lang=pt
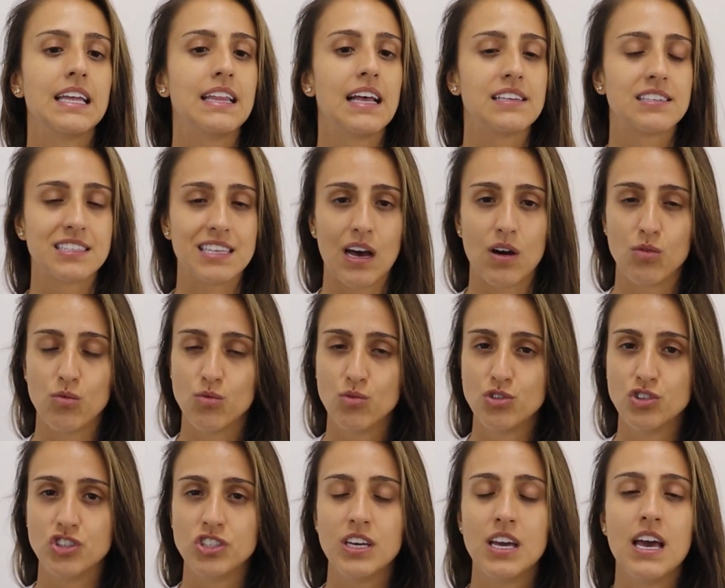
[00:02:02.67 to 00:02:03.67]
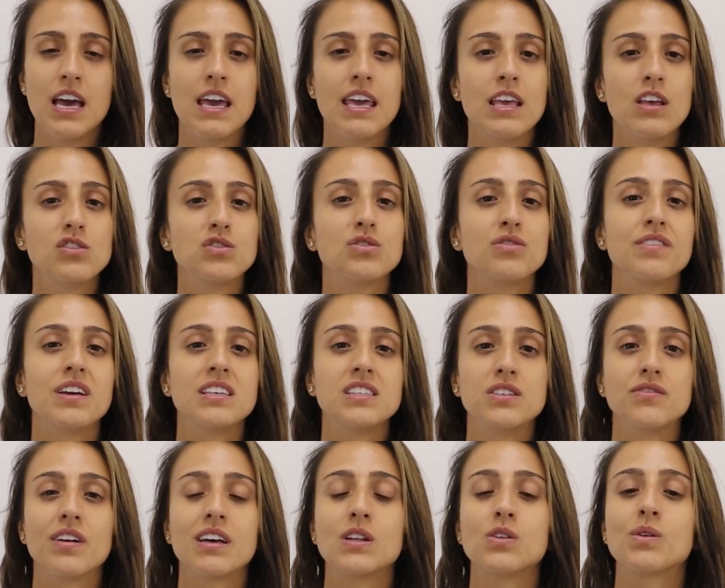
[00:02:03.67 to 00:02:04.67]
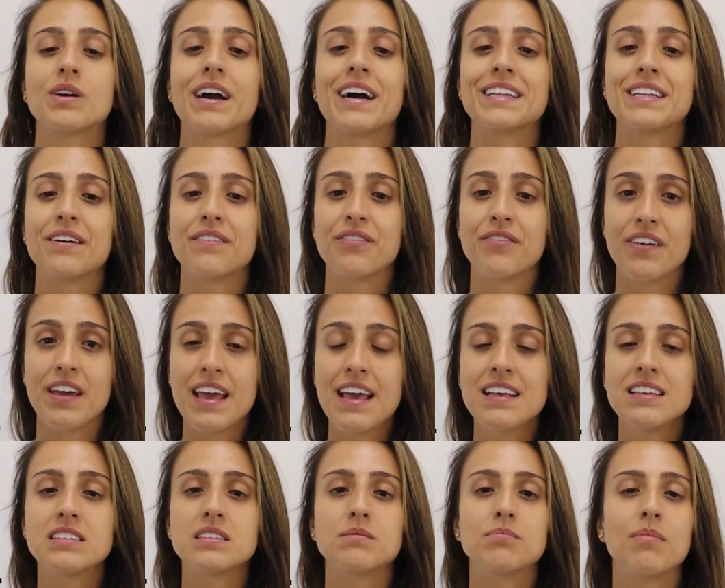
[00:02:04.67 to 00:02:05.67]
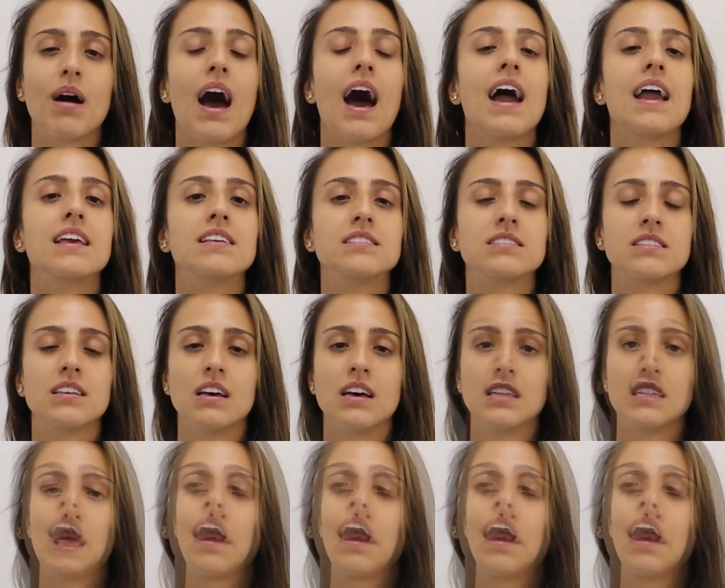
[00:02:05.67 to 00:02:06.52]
e da saúde, e isso vem se falando cada vez mais,